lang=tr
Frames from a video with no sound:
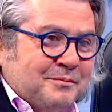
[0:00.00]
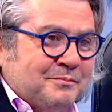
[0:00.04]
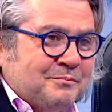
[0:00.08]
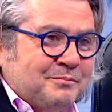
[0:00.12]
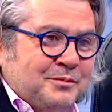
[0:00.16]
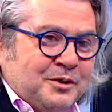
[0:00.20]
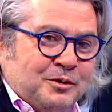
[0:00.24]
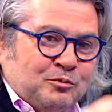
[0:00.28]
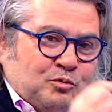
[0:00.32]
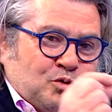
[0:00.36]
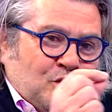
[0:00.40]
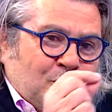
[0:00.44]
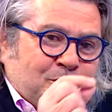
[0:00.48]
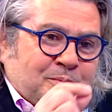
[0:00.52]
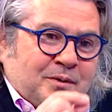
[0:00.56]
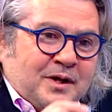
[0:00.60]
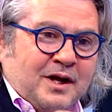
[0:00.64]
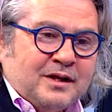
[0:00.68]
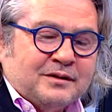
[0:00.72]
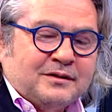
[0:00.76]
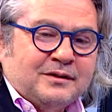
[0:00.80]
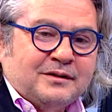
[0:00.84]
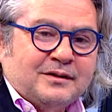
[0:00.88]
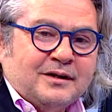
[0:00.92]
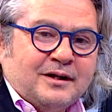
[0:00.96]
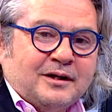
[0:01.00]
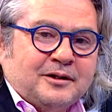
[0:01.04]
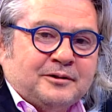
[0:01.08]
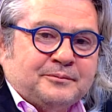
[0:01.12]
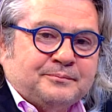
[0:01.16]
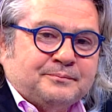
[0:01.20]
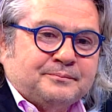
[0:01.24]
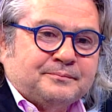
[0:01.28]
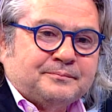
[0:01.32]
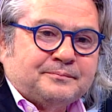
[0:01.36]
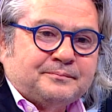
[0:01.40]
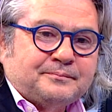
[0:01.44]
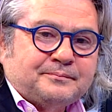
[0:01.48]
bir toplantıda
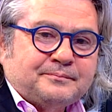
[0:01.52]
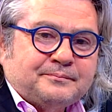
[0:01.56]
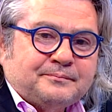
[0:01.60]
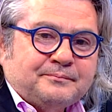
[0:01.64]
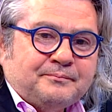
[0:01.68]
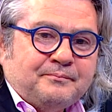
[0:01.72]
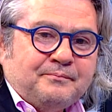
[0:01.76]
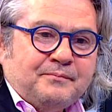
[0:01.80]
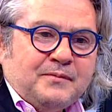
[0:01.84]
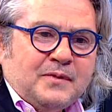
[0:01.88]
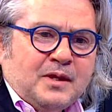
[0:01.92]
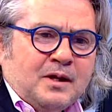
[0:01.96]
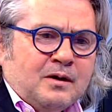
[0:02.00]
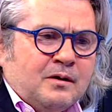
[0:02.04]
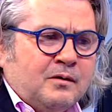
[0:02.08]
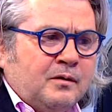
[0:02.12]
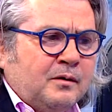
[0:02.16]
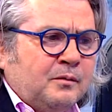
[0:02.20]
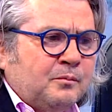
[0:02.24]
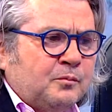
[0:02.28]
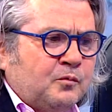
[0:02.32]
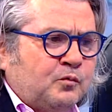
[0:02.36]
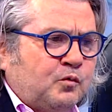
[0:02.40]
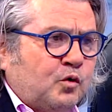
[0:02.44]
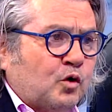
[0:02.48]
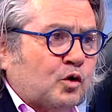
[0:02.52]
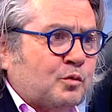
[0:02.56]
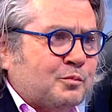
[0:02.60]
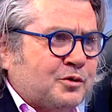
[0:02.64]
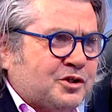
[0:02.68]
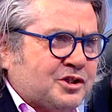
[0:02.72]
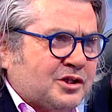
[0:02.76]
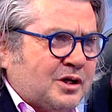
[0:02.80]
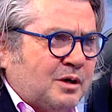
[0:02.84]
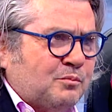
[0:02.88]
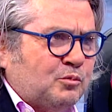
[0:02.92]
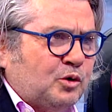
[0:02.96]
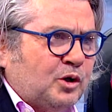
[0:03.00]
e, Forum
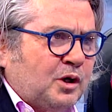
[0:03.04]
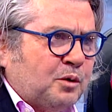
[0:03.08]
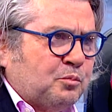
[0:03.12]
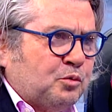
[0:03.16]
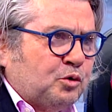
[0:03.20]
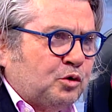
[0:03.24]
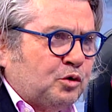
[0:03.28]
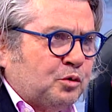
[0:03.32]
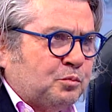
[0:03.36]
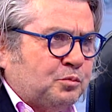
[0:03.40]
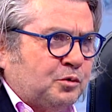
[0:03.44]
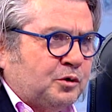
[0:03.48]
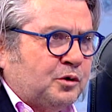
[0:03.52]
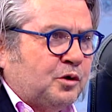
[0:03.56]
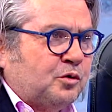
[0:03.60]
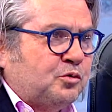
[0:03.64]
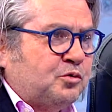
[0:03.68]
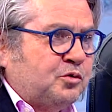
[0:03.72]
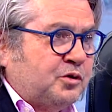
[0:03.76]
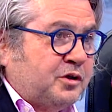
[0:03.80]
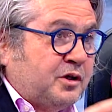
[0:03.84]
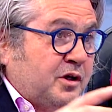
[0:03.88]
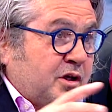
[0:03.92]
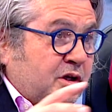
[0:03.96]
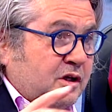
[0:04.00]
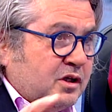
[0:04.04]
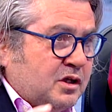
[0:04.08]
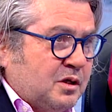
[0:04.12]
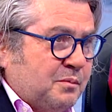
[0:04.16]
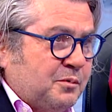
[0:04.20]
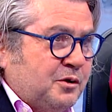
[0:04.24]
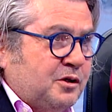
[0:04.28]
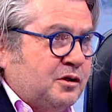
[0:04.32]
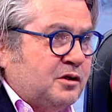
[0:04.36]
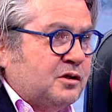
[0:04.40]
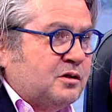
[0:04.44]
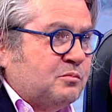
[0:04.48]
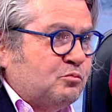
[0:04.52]
İstanbul'u yapıyorduk burada. Türkiye'nin
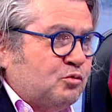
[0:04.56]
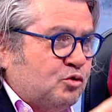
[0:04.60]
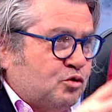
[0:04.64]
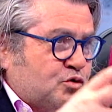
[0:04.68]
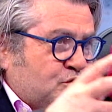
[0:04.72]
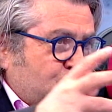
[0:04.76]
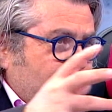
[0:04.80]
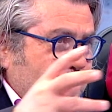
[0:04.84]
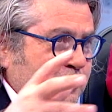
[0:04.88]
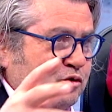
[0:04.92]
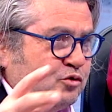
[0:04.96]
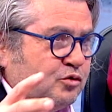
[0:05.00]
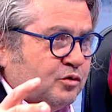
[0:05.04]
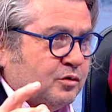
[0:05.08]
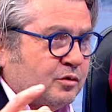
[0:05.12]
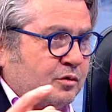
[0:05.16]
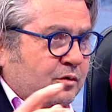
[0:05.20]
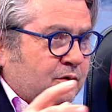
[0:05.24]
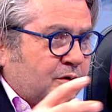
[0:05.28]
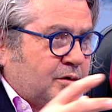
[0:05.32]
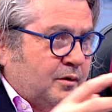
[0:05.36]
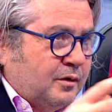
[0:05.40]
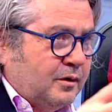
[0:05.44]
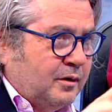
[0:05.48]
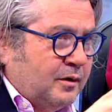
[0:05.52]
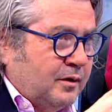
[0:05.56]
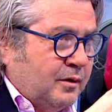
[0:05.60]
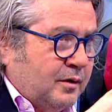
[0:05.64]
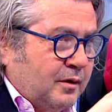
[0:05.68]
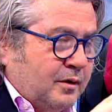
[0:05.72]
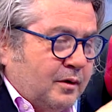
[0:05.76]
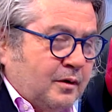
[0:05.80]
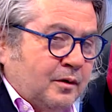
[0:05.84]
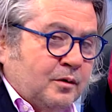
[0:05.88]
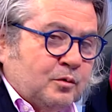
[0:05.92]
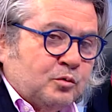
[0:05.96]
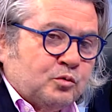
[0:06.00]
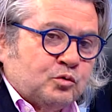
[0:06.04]
2023 vizyonu
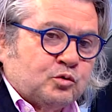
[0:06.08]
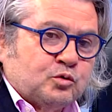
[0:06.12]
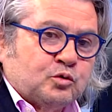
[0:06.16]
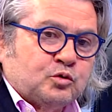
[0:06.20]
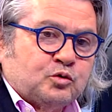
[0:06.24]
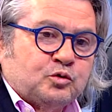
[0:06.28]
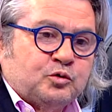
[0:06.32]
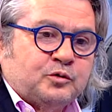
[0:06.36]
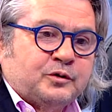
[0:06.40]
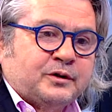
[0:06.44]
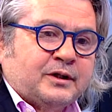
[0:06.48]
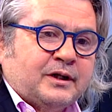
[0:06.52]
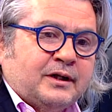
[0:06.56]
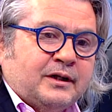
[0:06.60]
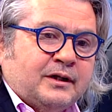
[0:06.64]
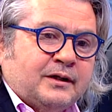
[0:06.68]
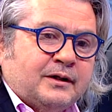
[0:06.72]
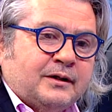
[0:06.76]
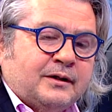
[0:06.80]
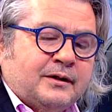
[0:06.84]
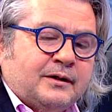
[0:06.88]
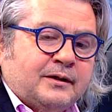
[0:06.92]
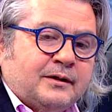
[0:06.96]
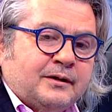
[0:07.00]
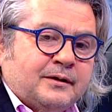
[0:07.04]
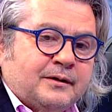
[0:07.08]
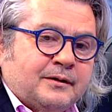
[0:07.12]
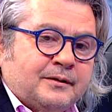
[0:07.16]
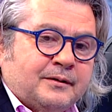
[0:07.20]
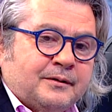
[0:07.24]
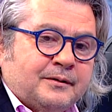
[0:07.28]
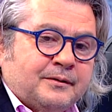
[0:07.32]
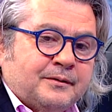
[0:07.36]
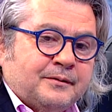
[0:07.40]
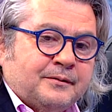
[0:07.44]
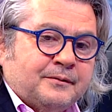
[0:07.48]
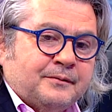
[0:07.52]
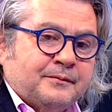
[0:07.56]
hı E, hususunda
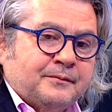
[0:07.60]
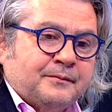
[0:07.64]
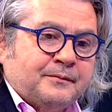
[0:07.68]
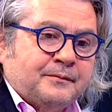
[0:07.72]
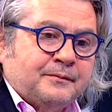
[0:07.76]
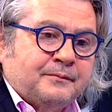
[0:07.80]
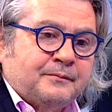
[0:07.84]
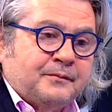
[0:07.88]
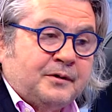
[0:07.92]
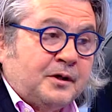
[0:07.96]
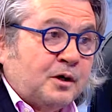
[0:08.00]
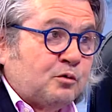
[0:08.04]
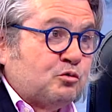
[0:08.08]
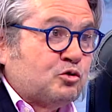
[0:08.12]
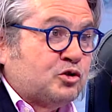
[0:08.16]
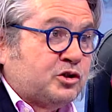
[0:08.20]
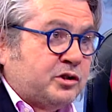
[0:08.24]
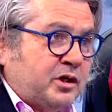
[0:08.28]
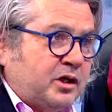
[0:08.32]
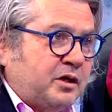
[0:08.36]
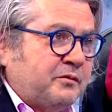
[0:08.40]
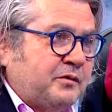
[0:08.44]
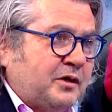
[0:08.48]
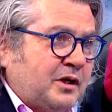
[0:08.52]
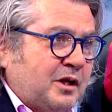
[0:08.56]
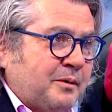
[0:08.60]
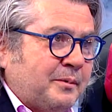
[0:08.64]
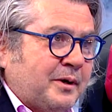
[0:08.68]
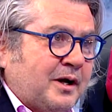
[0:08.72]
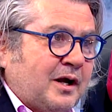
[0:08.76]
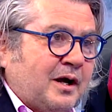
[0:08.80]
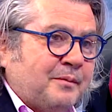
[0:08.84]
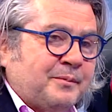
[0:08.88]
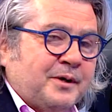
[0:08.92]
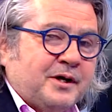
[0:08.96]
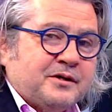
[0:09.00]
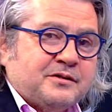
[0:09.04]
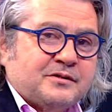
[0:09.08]
e, Yavuz Canevi ile
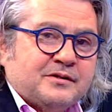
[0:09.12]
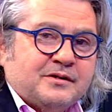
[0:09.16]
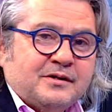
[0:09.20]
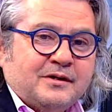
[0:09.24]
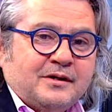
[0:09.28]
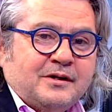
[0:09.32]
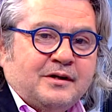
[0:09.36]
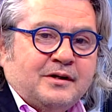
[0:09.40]
beraber